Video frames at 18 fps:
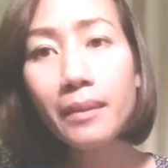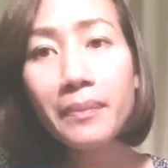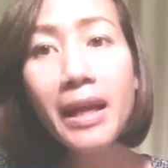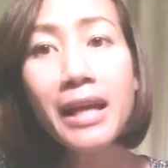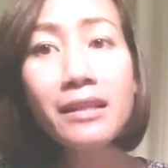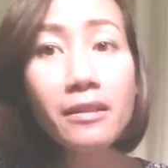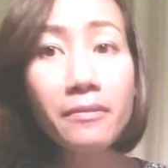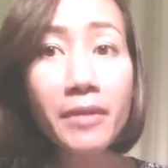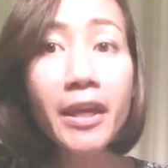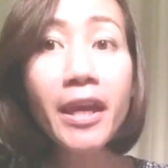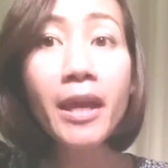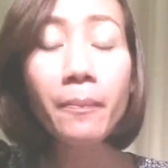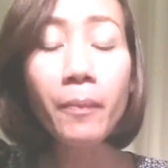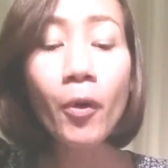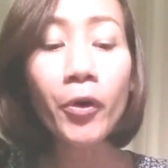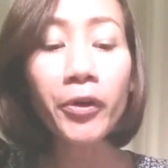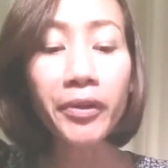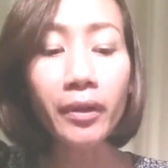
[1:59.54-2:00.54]
น่าจะมีเห
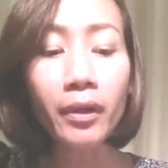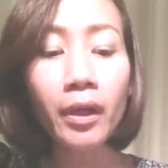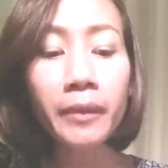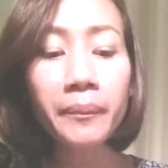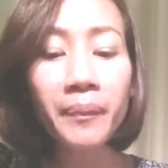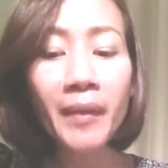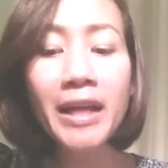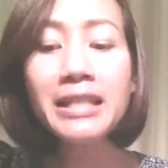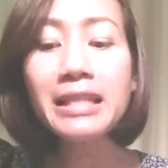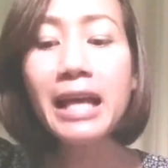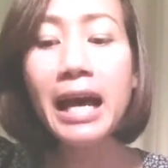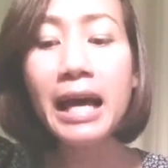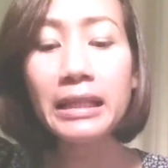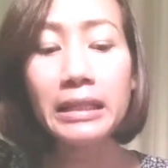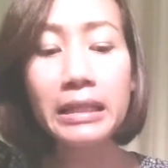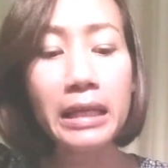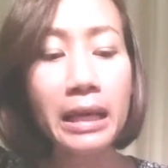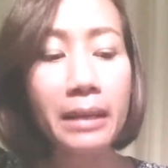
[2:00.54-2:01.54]
ตุผลเนาะน่าจะ
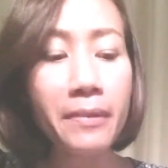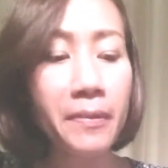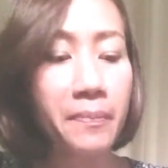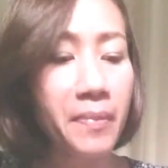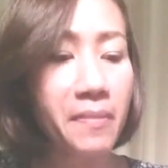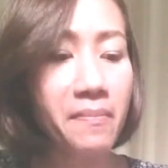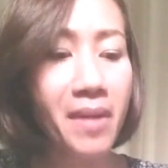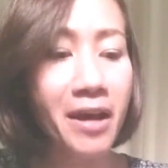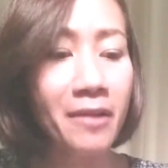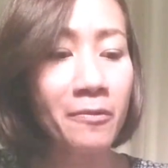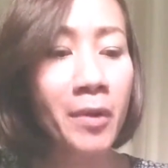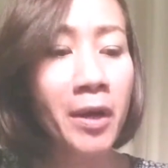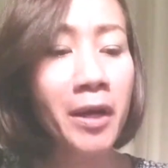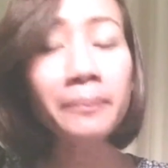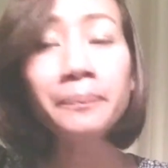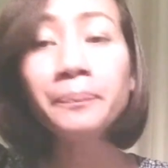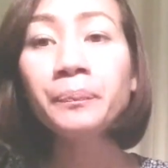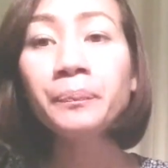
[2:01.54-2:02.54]
อาจจะแบบประมาณว่า